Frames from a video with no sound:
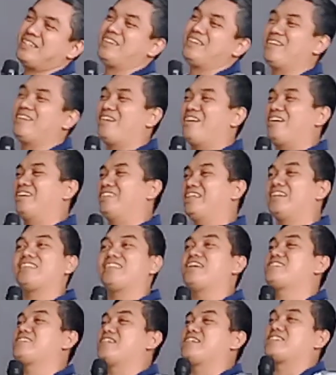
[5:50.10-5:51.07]
Uh, that,
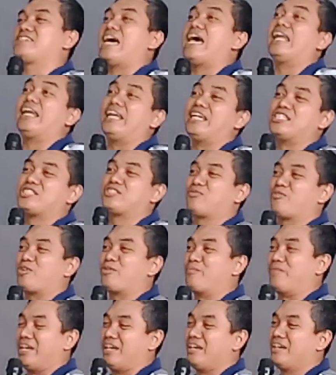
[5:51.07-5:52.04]
that's a challenge for
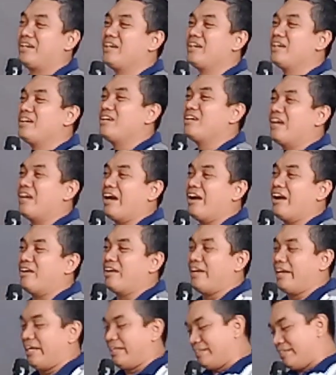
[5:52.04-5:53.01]
me. Uh,
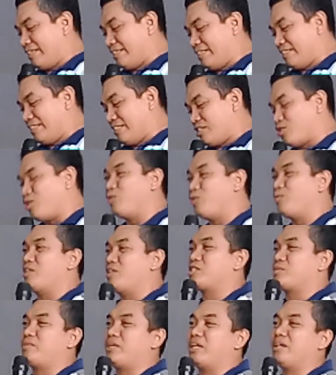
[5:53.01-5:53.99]
and uh, it's
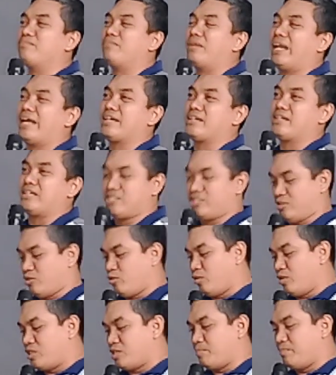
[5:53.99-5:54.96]
always be a ble- it's
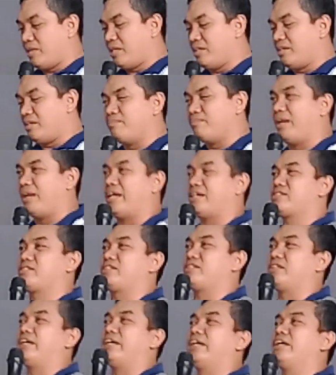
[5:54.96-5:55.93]
always been a
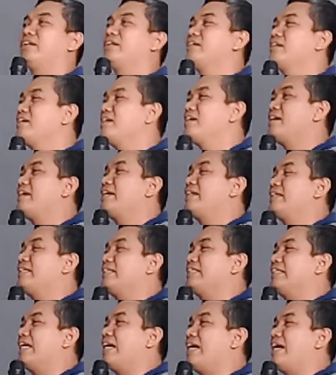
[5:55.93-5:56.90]
blessing
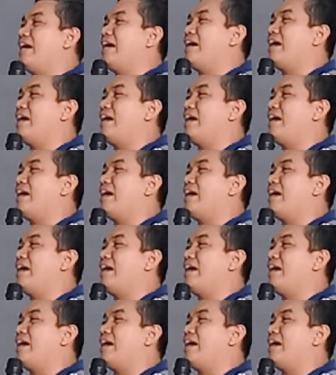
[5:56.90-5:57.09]
nga